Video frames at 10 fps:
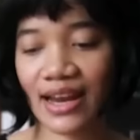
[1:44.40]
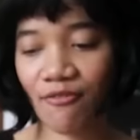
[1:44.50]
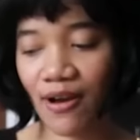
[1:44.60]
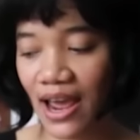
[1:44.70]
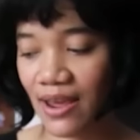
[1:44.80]
แนะ
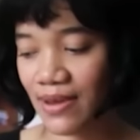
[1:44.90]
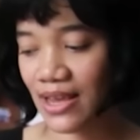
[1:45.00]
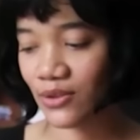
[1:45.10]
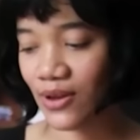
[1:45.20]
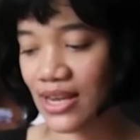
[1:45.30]
นำว่าให้
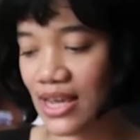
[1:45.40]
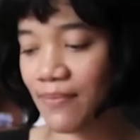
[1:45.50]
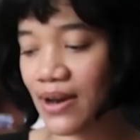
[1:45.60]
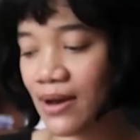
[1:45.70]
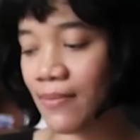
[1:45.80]
มีตัวนี้
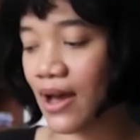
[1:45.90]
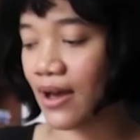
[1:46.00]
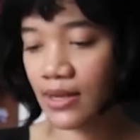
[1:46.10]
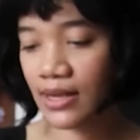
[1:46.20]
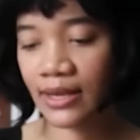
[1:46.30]
เพิ่ม
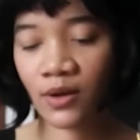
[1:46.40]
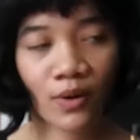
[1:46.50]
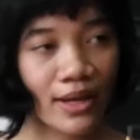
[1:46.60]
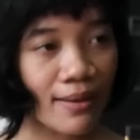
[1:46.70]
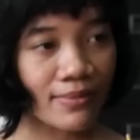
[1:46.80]
ค่ะลิโน
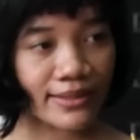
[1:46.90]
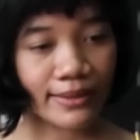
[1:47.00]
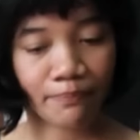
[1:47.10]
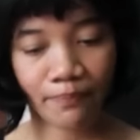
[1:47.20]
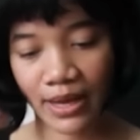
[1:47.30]
เลียมส
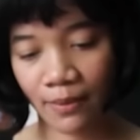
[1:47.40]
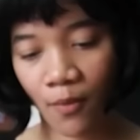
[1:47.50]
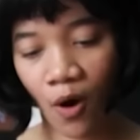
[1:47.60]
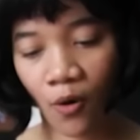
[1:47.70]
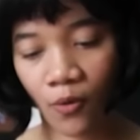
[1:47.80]
ปีด
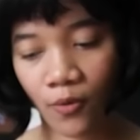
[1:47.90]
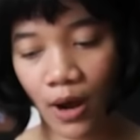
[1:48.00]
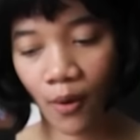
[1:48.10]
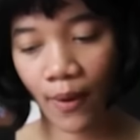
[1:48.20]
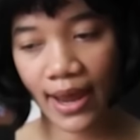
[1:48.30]
บอล
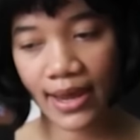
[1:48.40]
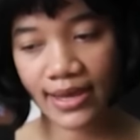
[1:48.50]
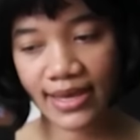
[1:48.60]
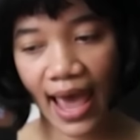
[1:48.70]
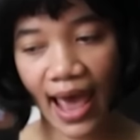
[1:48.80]
เอาไว้
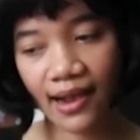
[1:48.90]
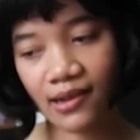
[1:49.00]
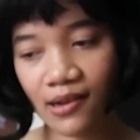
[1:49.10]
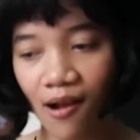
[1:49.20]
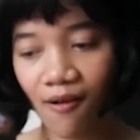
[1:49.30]
แกะ
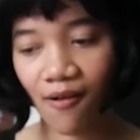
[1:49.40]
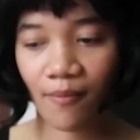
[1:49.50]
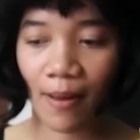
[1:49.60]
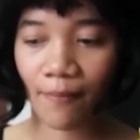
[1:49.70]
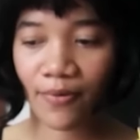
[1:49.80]
ซอก
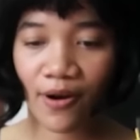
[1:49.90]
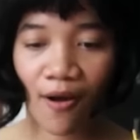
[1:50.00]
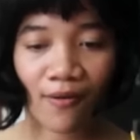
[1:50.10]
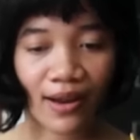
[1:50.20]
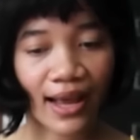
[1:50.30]
แบบ
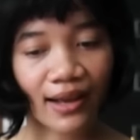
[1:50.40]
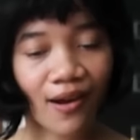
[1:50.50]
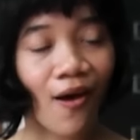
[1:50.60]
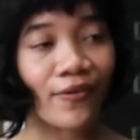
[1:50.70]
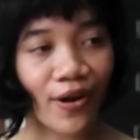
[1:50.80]
ร่องเล็ก
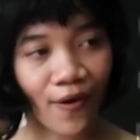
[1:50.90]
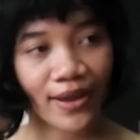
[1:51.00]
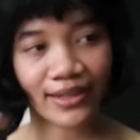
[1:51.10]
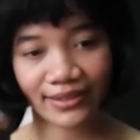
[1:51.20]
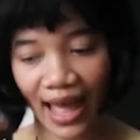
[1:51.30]
ร่องน้อ
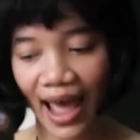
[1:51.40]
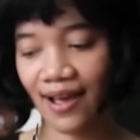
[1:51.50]
ยต่า